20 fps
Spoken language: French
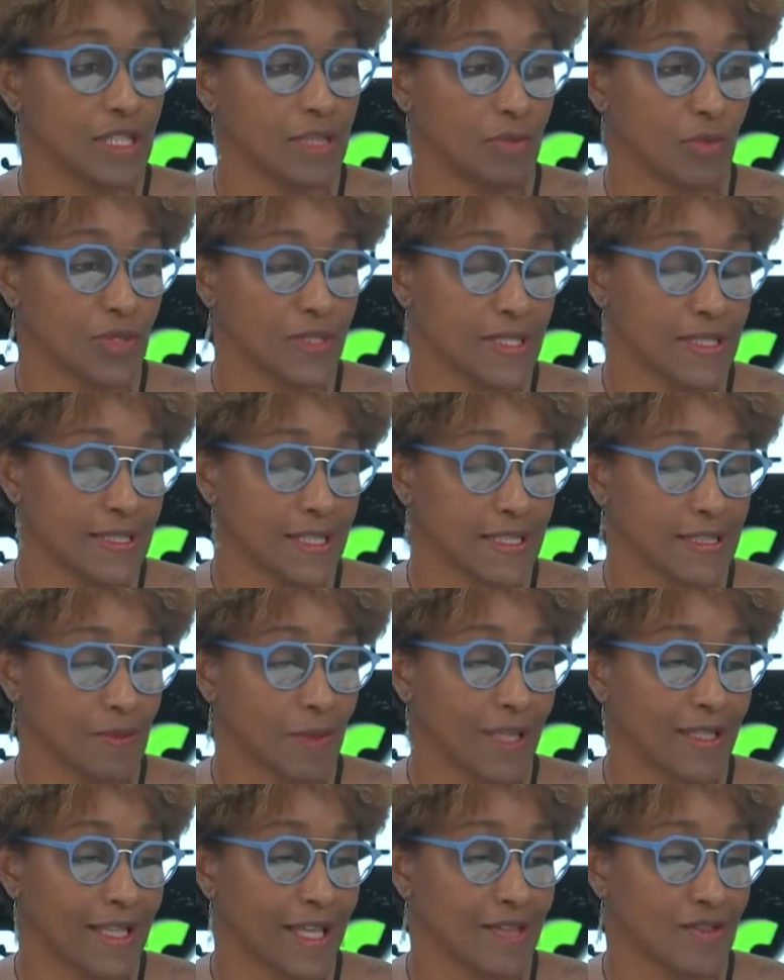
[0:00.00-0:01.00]
des petites
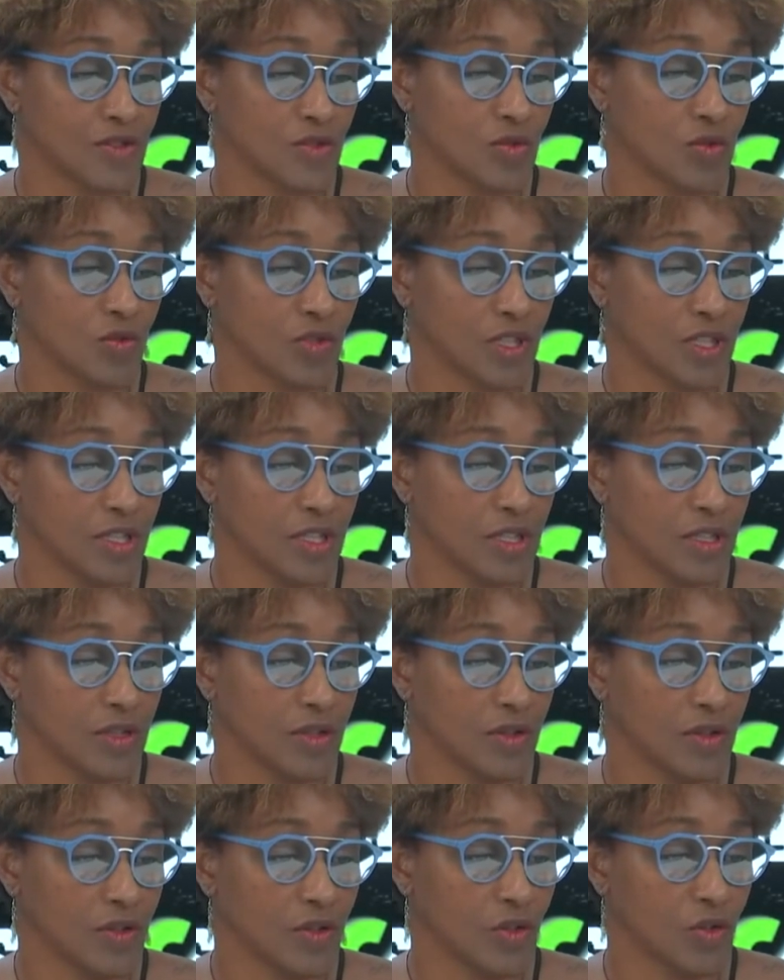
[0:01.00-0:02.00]
exploitations
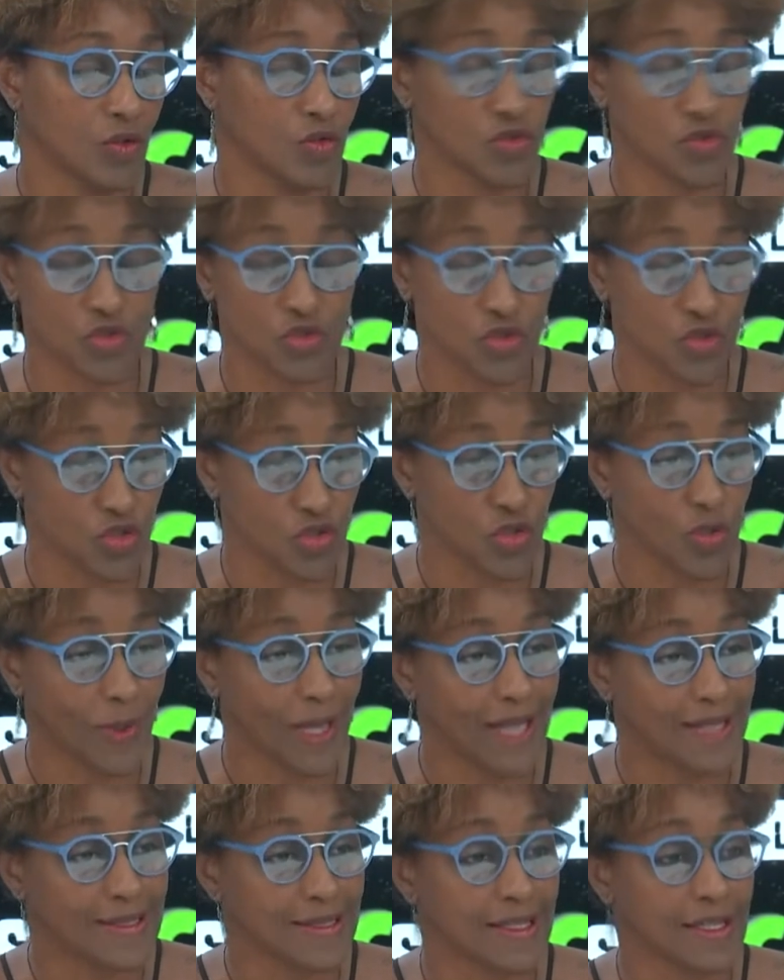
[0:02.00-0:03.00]
qui euh, ont ce genre de
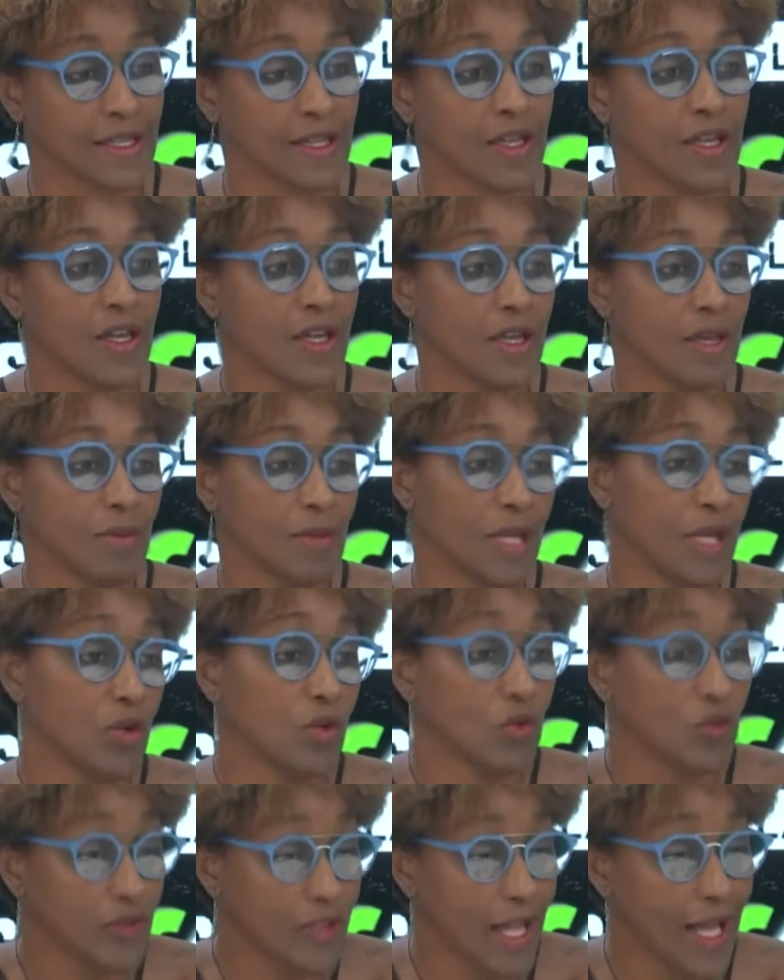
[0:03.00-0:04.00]
pratiques, ben,
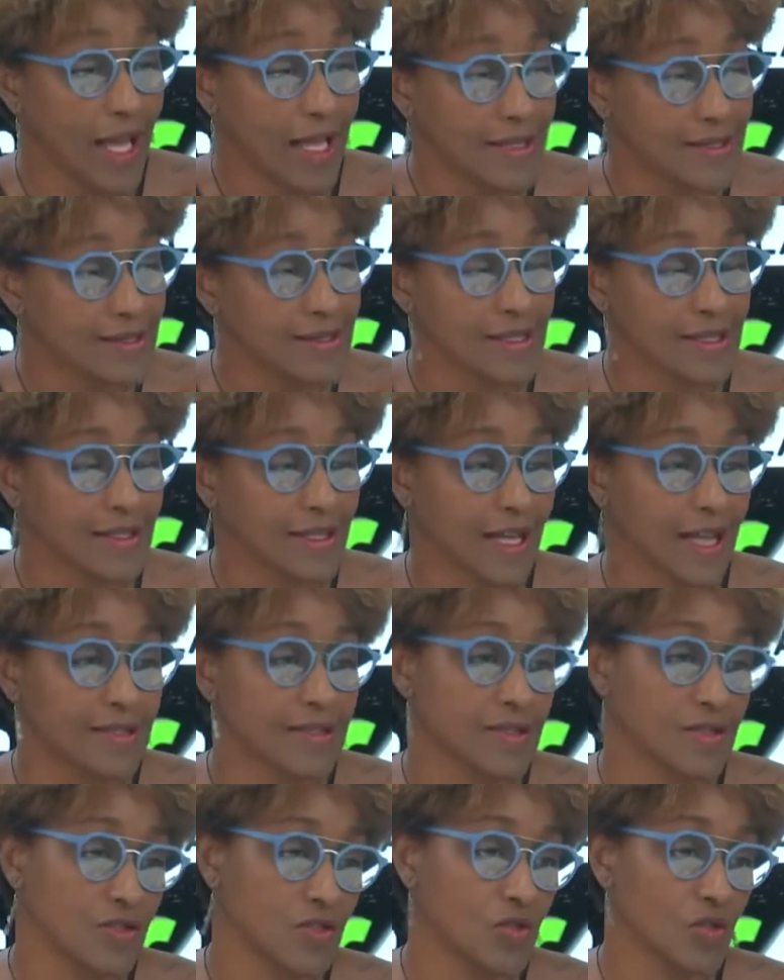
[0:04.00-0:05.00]
on a ces
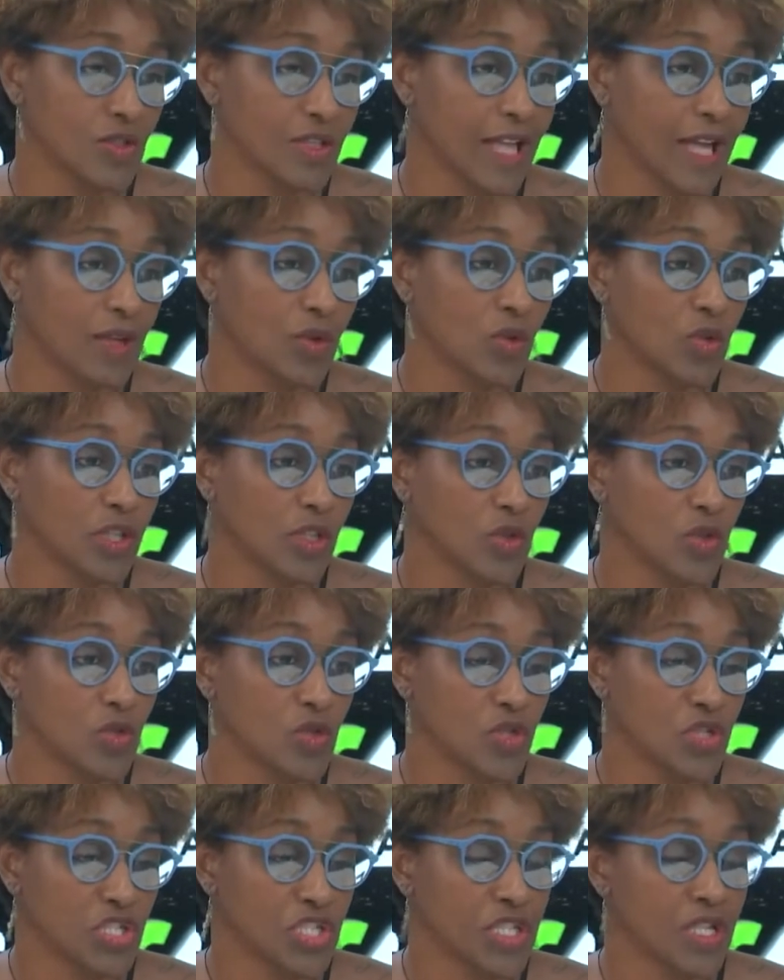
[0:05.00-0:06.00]
traditions
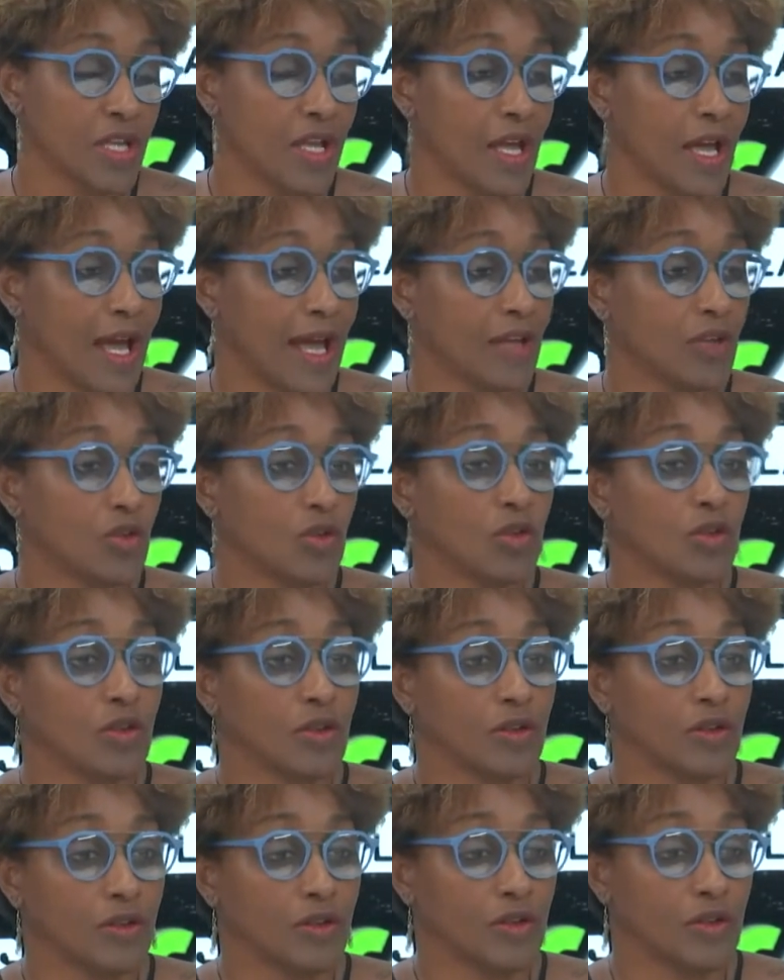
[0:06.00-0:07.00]
d'agroécologie.
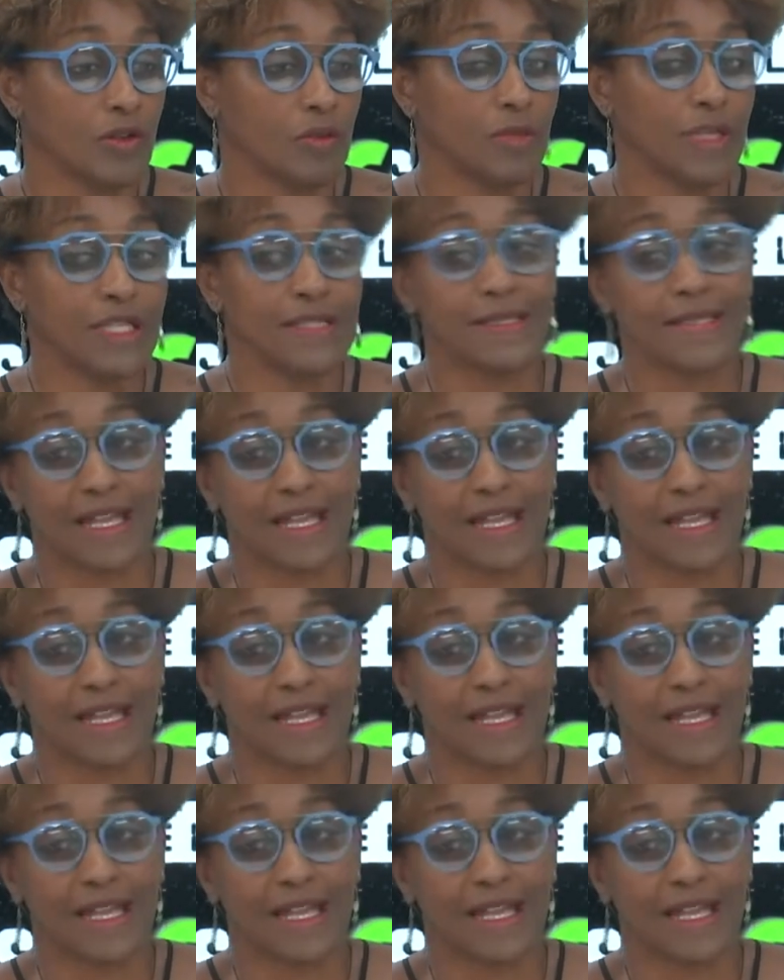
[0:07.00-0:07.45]
Alors, euh, ben, il